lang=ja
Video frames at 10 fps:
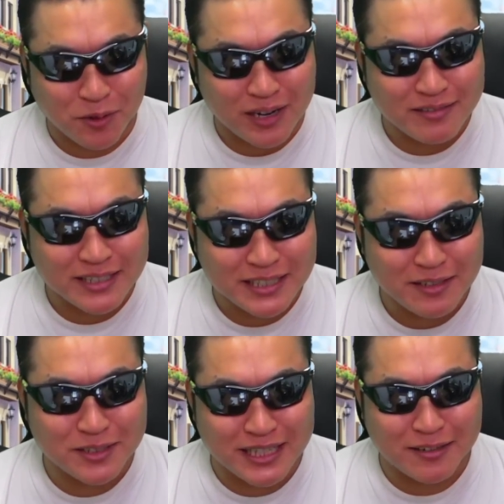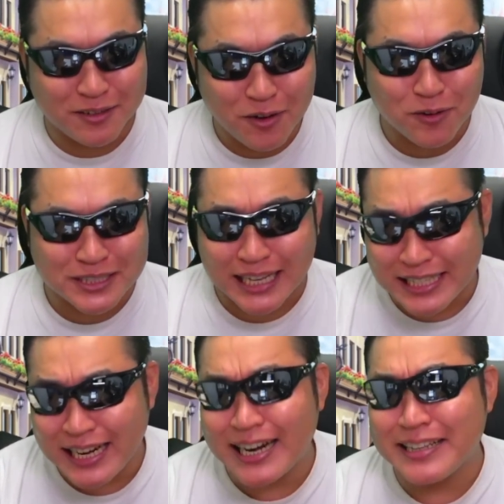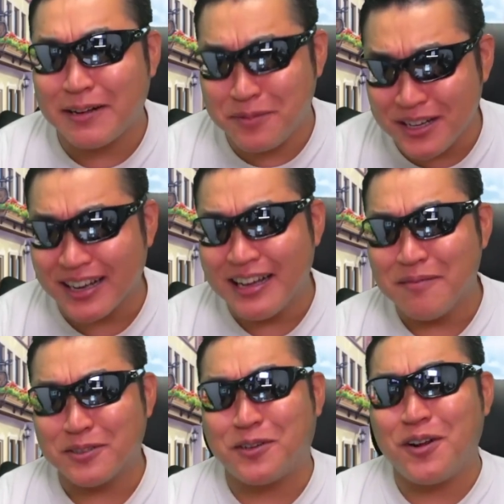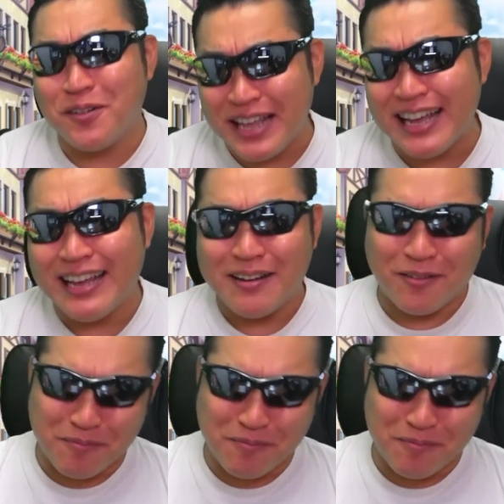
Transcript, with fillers: もうドラクエ6で苦労させられた分、もうそれをね、